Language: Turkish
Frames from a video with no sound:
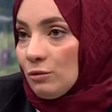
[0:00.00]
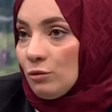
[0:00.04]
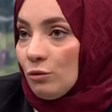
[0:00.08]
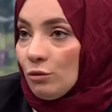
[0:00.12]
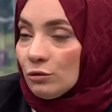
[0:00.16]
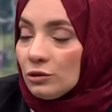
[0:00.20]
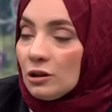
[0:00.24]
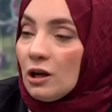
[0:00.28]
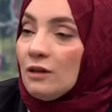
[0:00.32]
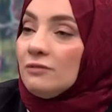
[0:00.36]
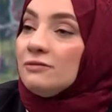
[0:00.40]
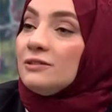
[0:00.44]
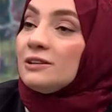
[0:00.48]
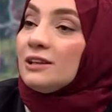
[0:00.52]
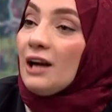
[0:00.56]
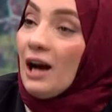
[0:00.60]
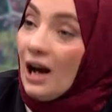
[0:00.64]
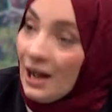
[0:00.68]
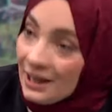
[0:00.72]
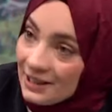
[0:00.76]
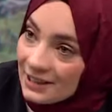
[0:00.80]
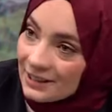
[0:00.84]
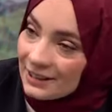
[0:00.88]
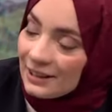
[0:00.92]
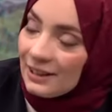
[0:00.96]
o laflar
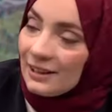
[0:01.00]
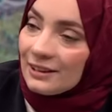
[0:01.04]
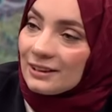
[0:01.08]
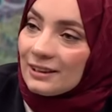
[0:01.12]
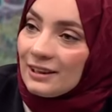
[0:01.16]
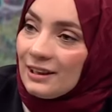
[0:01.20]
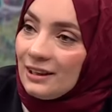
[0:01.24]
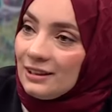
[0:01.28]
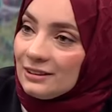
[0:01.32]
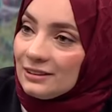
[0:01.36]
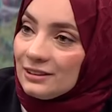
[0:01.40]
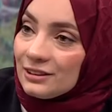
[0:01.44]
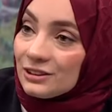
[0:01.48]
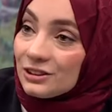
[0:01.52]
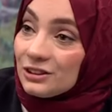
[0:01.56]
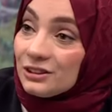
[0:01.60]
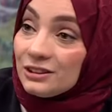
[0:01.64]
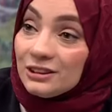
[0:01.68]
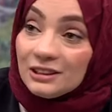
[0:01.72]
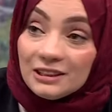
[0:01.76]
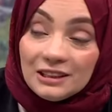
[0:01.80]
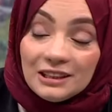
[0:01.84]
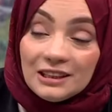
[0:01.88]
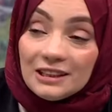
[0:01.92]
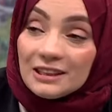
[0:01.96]
anneden geldiği
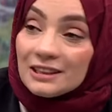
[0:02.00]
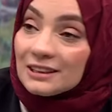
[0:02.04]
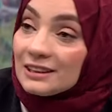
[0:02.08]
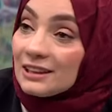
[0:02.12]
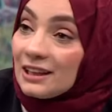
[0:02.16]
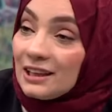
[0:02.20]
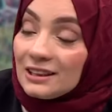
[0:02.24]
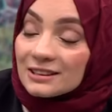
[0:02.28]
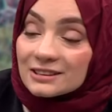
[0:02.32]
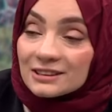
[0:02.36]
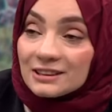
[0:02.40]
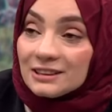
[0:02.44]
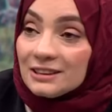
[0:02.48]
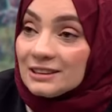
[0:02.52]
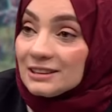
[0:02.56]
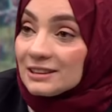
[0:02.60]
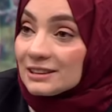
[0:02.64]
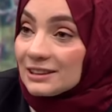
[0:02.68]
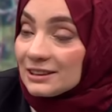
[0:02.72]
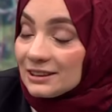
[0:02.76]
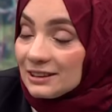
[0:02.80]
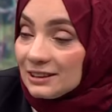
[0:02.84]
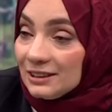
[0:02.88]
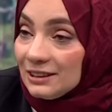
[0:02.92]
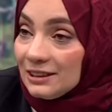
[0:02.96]
için nereye
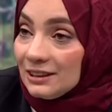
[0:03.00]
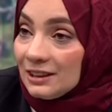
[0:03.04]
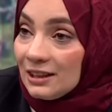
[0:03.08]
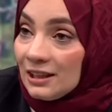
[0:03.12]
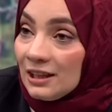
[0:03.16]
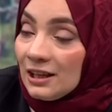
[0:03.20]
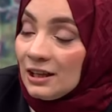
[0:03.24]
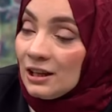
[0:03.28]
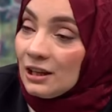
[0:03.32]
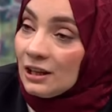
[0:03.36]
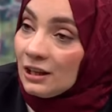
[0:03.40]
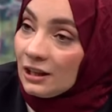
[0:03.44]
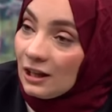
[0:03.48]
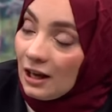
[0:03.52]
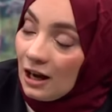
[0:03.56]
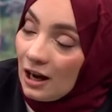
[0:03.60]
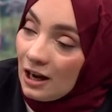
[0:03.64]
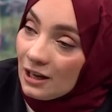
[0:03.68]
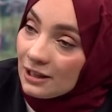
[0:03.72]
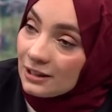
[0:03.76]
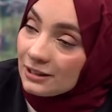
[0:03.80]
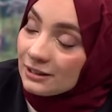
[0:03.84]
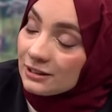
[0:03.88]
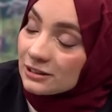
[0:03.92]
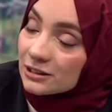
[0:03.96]
giderseniz gidin
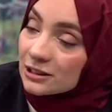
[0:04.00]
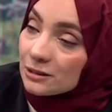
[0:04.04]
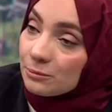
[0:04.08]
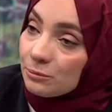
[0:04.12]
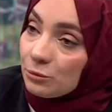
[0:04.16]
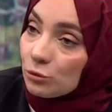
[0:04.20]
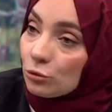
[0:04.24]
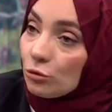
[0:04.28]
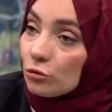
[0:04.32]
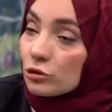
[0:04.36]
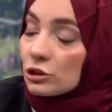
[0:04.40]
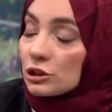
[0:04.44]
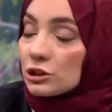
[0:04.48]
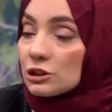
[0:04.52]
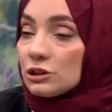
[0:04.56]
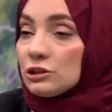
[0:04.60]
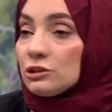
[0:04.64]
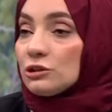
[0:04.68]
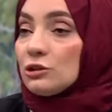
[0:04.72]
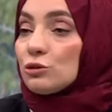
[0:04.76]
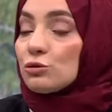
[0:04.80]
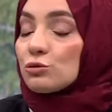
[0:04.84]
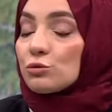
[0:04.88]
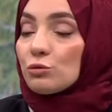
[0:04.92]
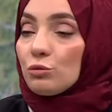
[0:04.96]
aklınızın bir
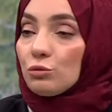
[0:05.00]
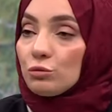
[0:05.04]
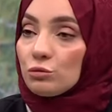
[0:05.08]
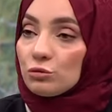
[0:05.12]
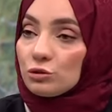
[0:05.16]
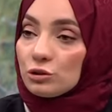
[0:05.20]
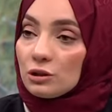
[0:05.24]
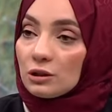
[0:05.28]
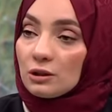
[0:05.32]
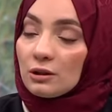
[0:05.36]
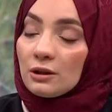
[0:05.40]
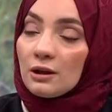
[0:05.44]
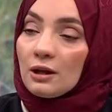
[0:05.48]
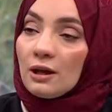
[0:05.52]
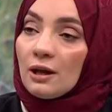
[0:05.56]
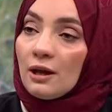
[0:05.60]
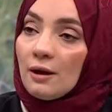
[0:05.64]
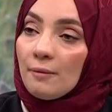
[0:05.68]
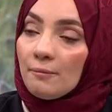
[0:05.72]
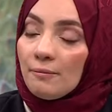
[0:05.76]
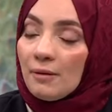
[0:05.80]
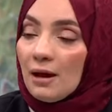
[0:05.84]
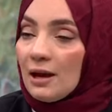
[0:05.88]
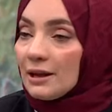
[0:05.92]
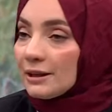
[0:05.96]
köşesinde şu olacak.
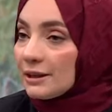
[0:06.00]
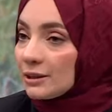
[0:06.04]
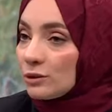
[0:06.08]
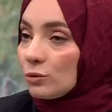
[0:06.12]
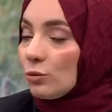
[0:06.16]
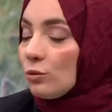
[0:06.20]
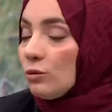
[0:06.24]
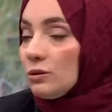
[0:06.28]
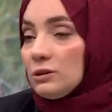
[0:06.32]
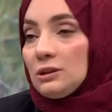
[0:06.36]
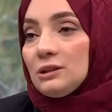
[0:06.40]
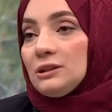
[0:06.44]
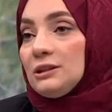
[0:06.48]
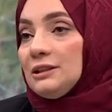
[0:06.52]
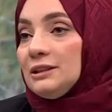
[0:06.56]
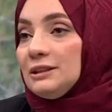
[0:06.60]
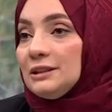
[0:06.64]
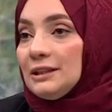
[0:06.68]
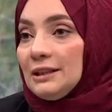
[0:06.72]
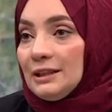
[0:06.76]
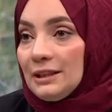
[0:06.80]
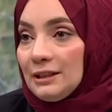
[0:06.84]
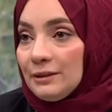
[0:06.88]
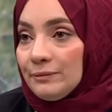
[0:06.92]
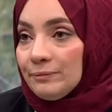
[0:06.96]
Belki de o kadar
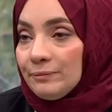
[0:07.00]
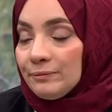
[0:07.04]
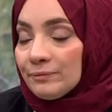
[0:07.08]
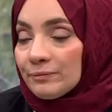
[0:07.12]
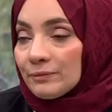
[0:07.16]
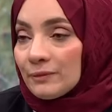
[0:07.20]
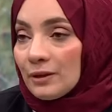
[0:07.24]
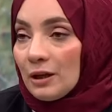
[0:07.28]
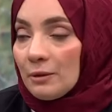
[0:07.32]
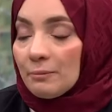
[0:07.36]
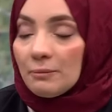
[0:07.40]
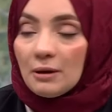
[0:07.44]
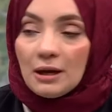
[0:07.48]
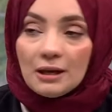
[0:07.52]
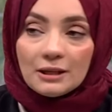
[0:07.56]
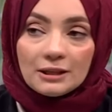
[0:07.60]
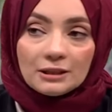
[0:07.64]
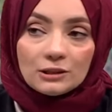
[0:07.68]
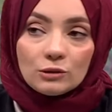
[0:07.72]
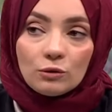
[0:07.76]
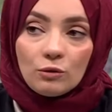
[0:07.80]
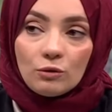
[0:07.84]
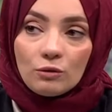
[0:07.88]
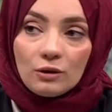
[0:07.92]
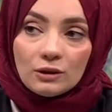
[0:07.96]
iyi değilim. Belki
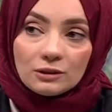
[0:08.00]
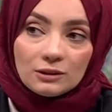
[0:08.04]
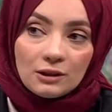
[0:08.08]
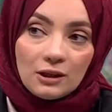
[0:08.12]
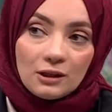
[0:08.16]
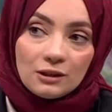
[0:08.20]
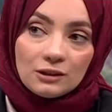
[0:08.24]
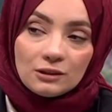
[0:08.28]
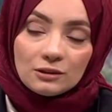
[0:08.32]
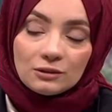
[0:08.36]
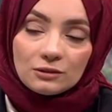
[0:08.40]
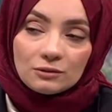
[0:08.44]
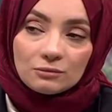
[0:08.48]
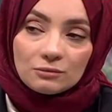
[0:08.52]
evet. de o kadar